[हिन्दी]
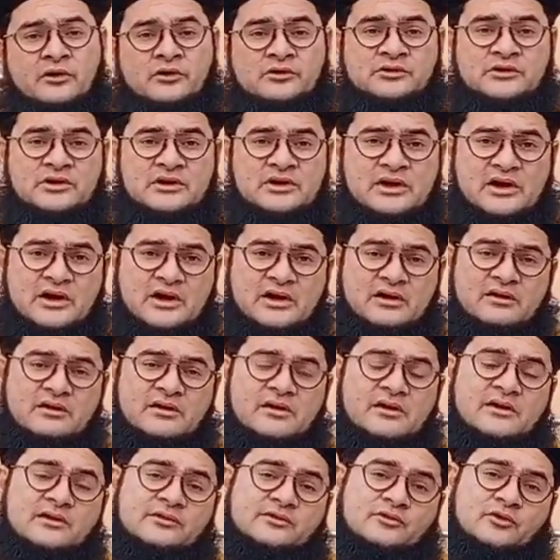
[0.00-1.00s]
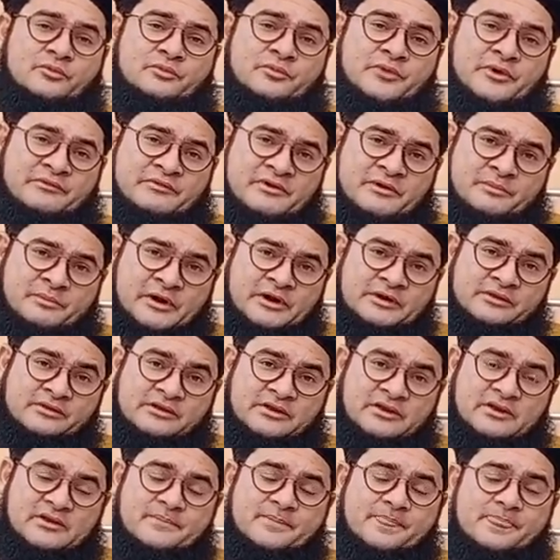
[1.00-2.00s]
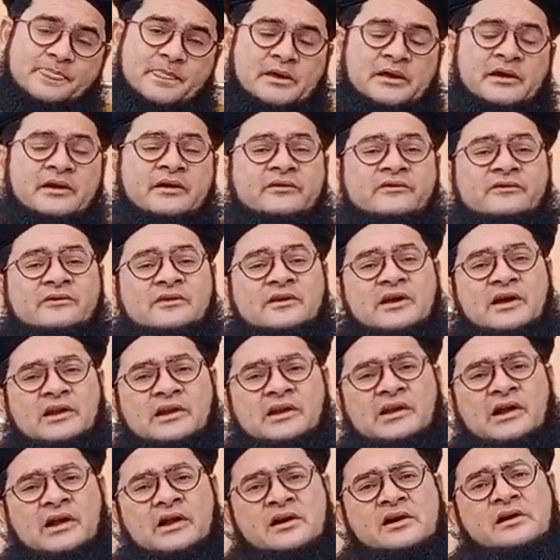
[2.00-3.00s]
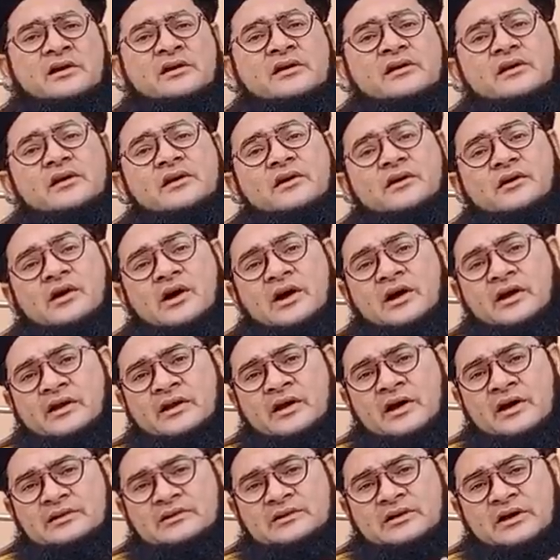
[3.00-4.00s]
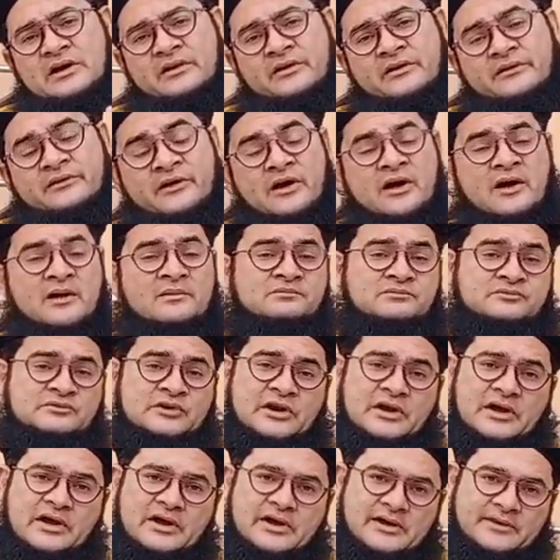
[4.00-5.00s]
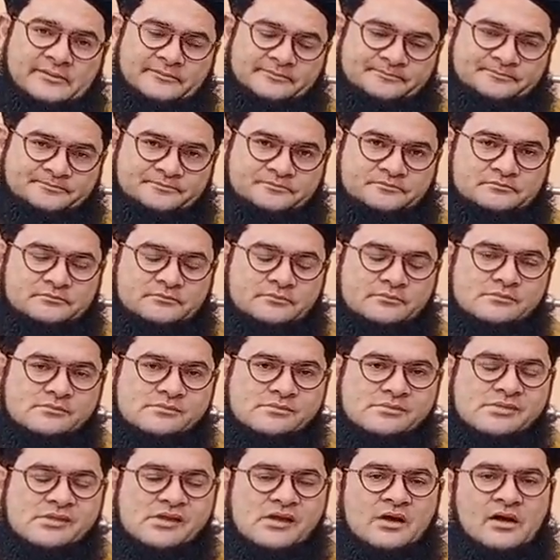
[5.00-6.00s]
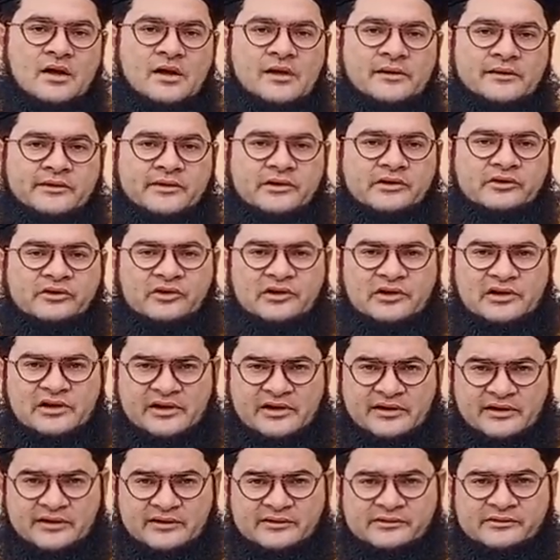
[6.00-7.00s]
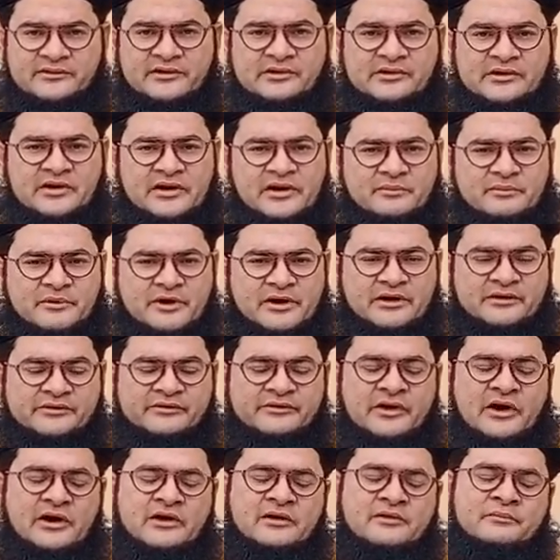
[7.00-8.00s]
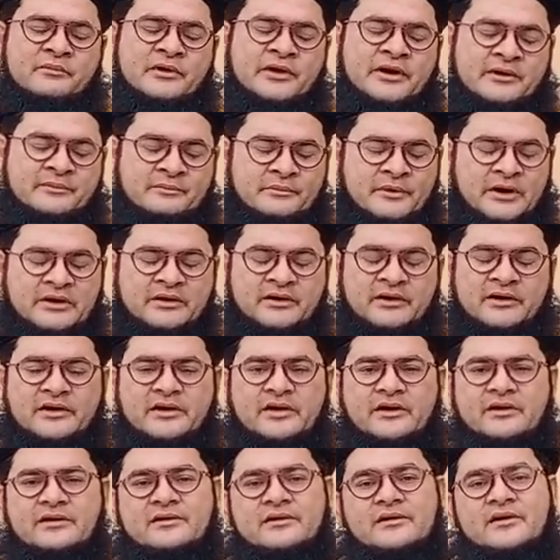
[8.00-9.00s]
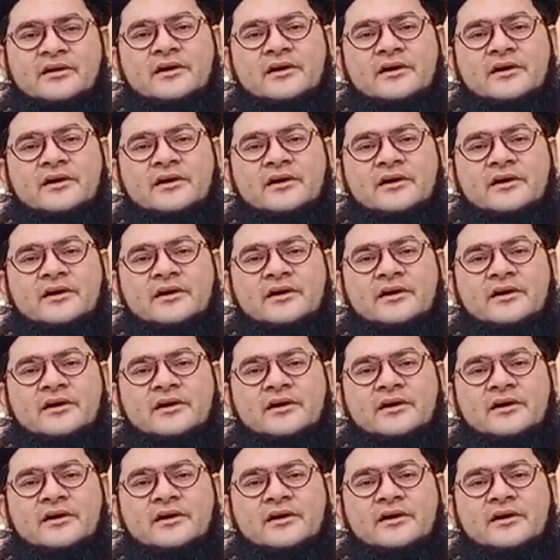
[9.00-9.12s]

होती है तो बीवी बनती है इससे अल्लाह ने कायनात का निज़ाम चलाया इसलिए जितने मेरे चंद मेरे मक्खन हैं